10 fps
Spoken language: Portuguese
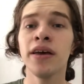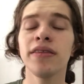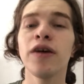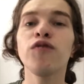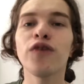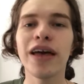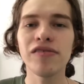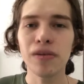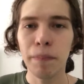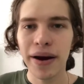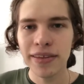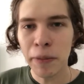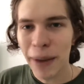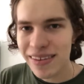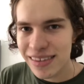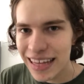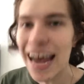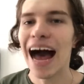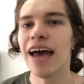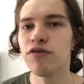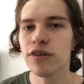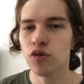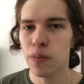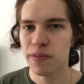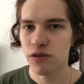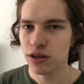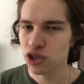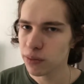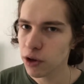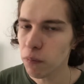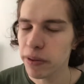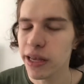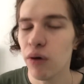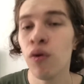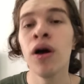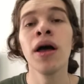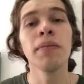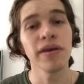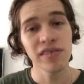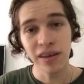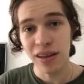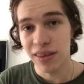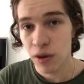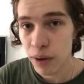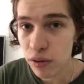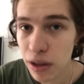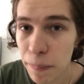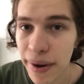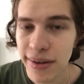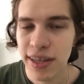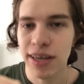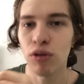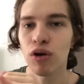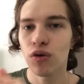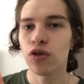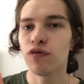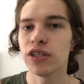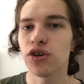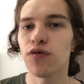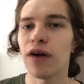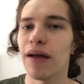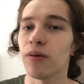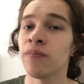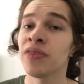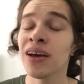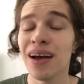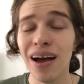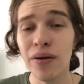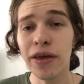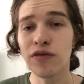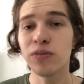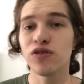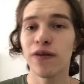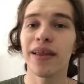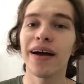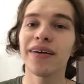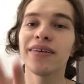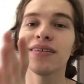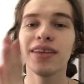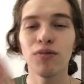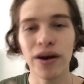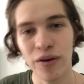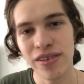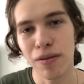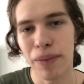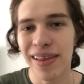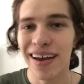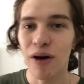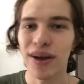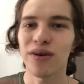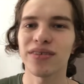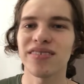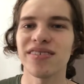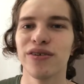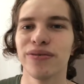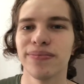Então foi essa parte mais de raiva do episódio, na minha opinião mas ainda tem uma outra parte que ao longo do vídeo eu falo. Agora vamos falar de uma coisa bem legal que aconteceu.